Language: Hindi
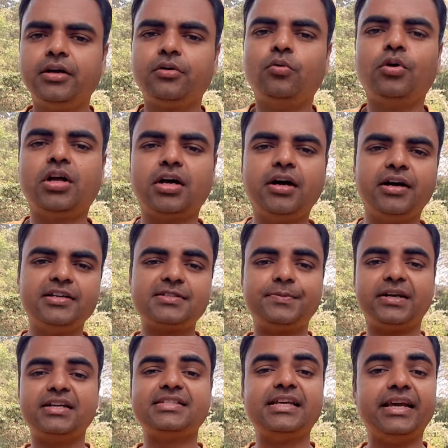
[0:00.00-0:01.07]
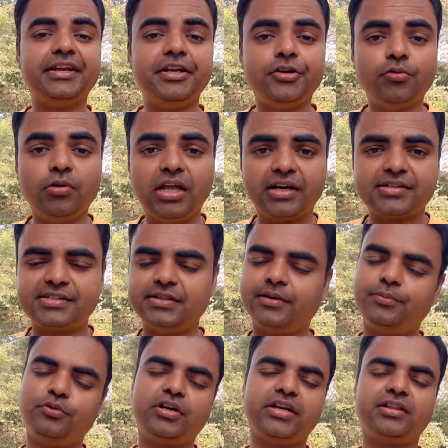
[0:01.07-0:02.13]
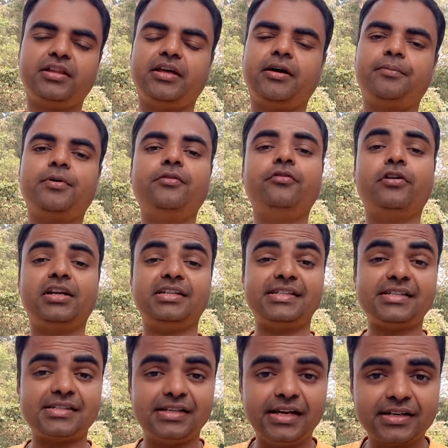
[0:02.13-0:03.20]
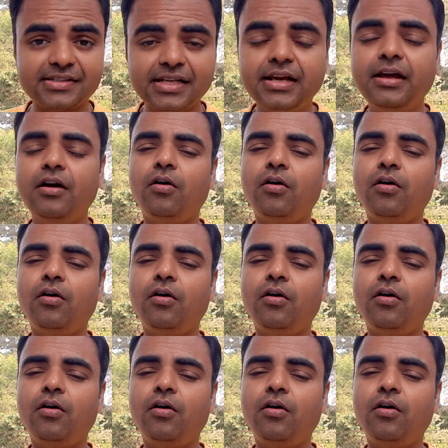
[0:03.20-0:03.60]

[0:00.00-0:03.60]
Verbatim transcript: कोटा का हाइस्ट पैकेज है 82 लैक्स जबलपुर कितना है आपका 46 लैक्स